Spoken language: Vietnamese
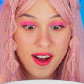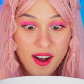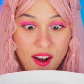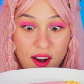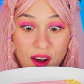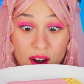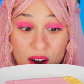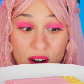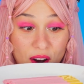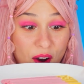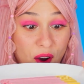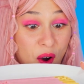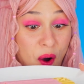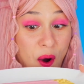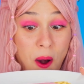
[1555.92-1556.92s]
Dã
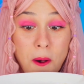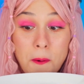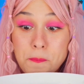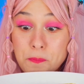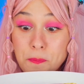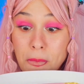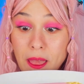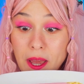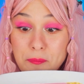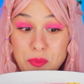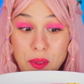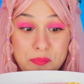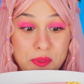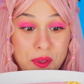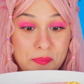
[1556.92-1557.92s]
man, Pocky
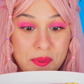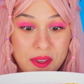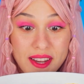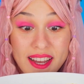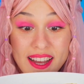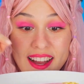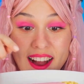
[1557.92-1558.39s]
Hồng nè, tớ